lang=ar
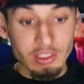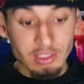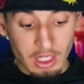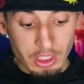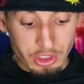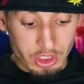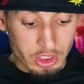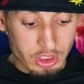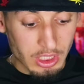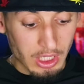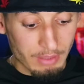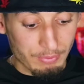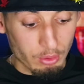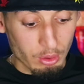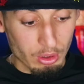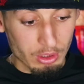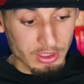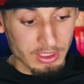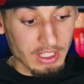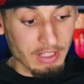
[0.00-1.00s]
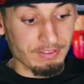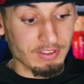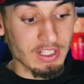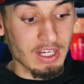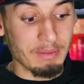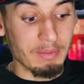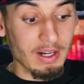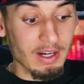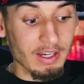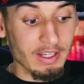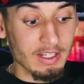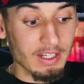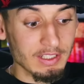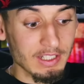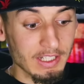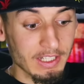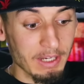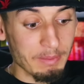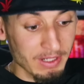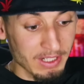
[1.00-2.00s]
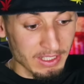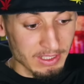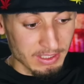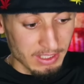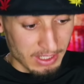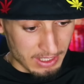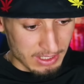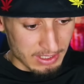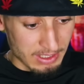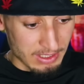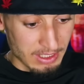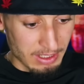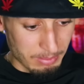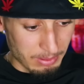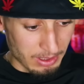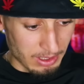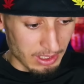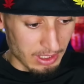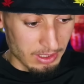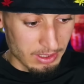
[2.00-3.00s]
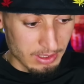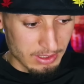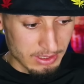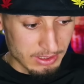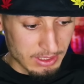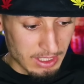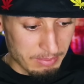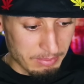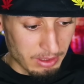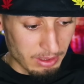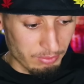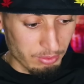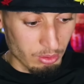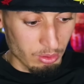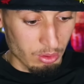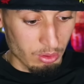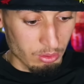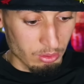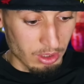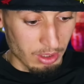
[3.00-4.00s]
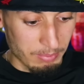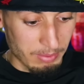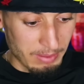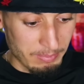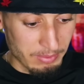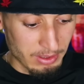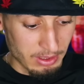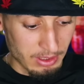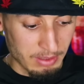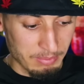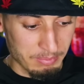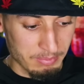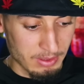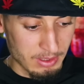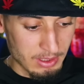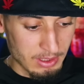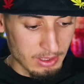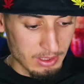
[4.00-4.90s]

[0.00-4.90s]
وتقدر تشجع الفرق ديالك في جميع الرياضات كما كندير انا دابا آه، جميع الفرق تربح منهم